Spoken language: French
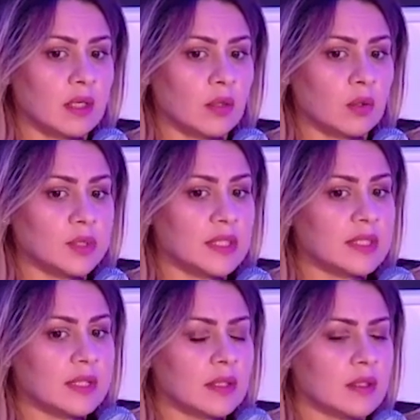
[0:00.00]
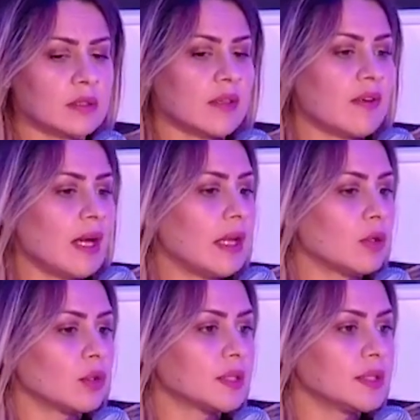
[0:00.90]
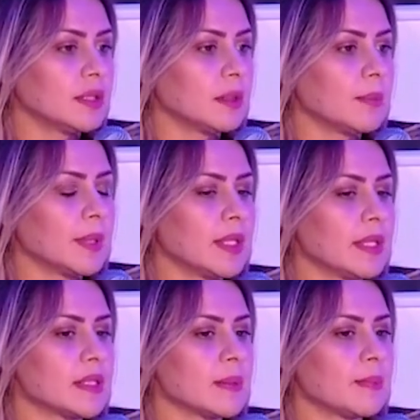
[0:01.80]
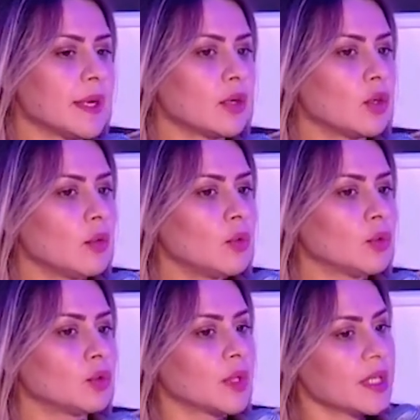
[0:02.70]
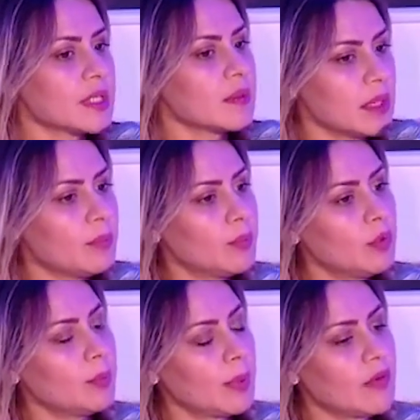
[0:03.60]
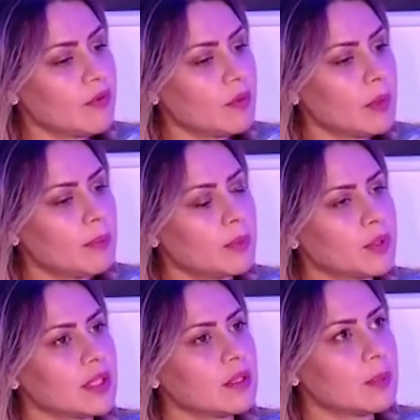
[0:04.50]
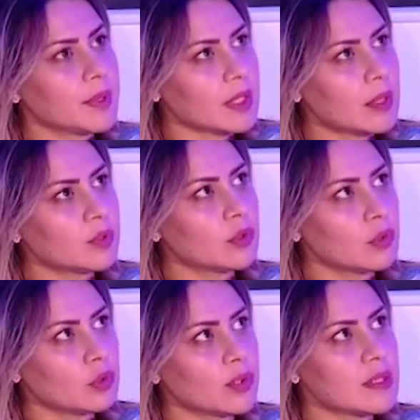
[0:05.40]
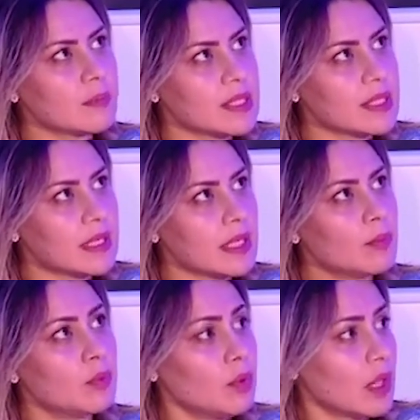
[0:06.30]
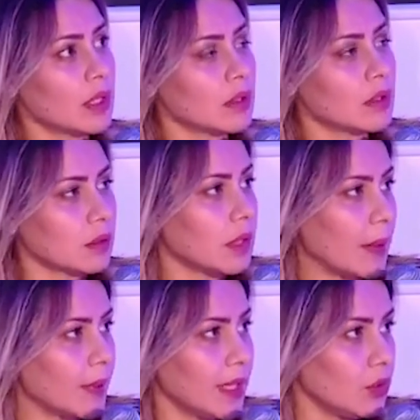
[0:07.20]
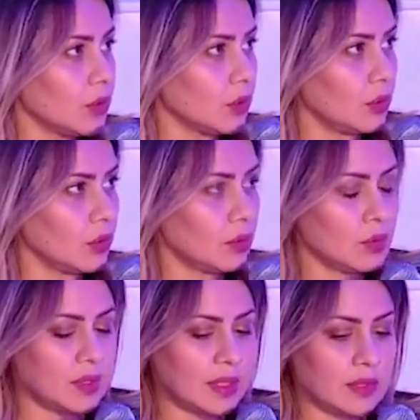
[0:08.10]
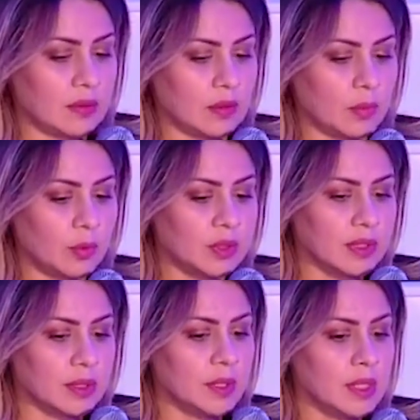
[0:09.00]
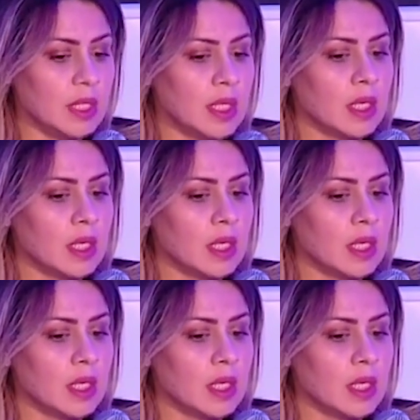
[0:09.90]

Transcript: aussi, ça va ralentir, mais c'est pas comme le tourisme. Il peut parfois, peut-être bien, peut-être le tourisme médical peut, après le, cette pandémie,